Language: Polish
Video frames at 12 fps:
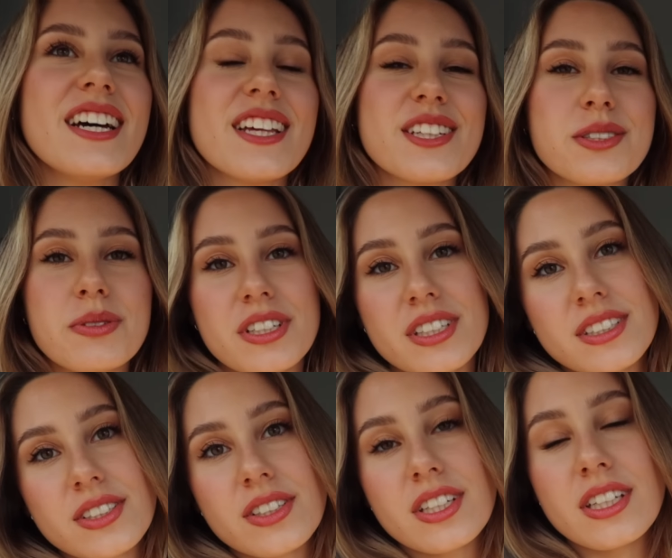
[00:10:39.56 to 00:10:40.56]
Jedziemy teraz
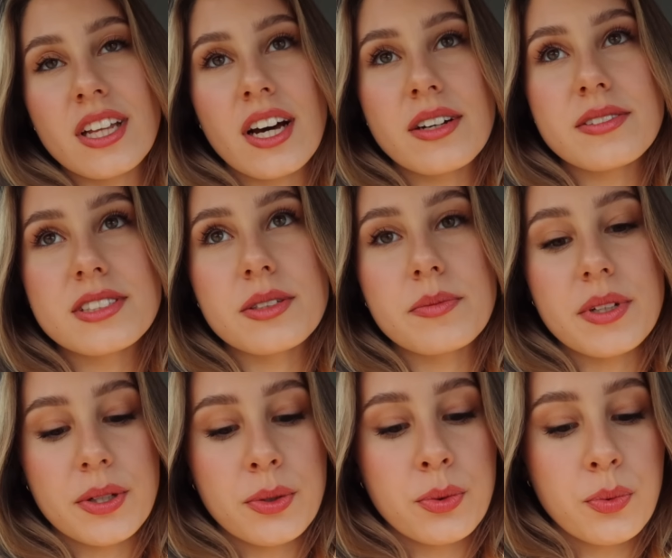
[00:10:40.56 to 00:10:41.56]
do kina
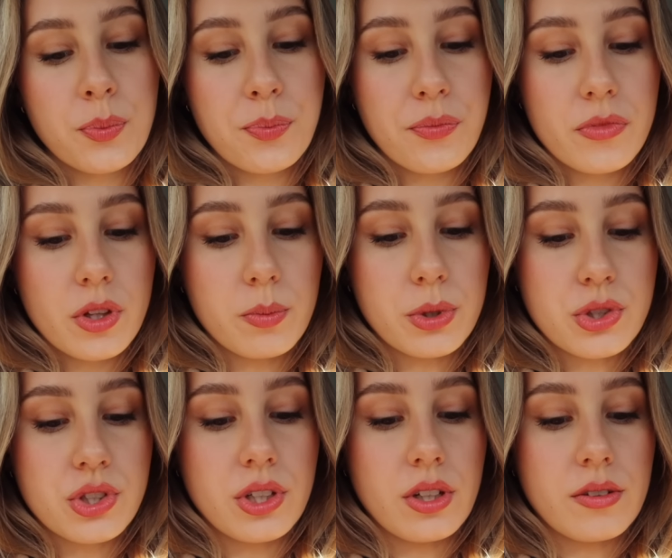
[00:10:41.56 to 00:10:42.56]
sobie
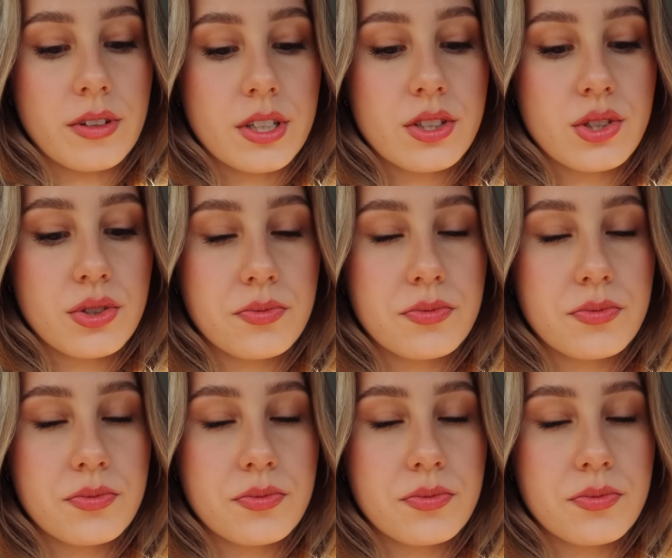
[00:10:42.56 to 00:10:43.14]
pochillować.